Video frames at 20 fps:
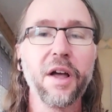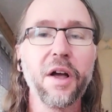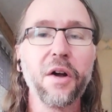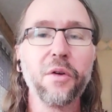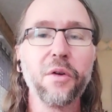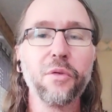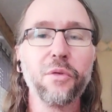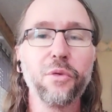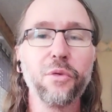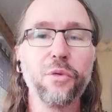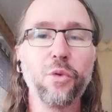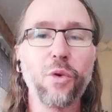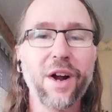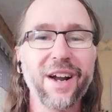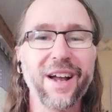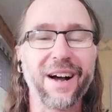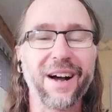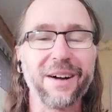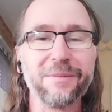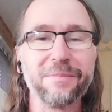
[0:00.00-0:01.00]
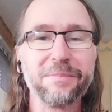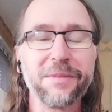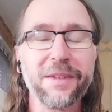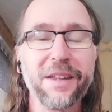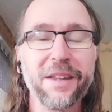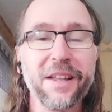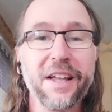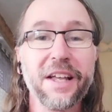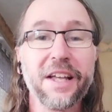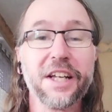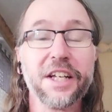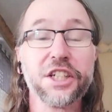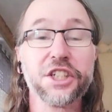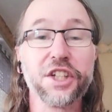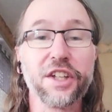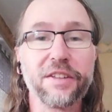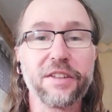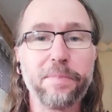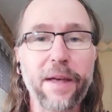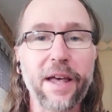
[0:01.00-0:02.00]
Voilà.
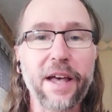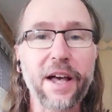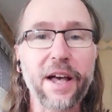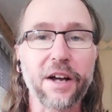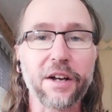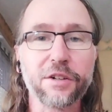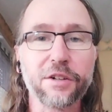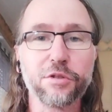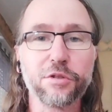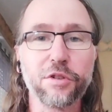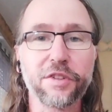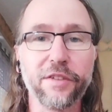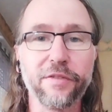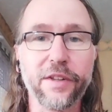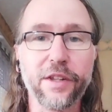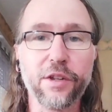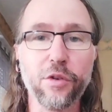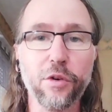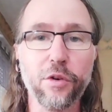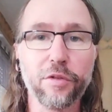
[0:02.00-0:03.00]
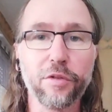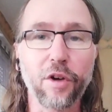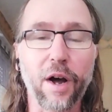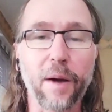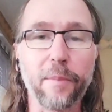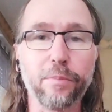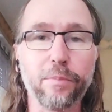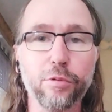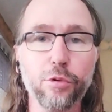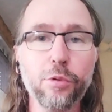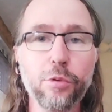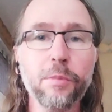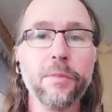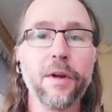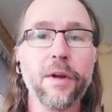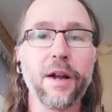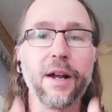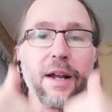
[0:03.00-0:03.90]
J'espère que cette vidéo vous aura plu.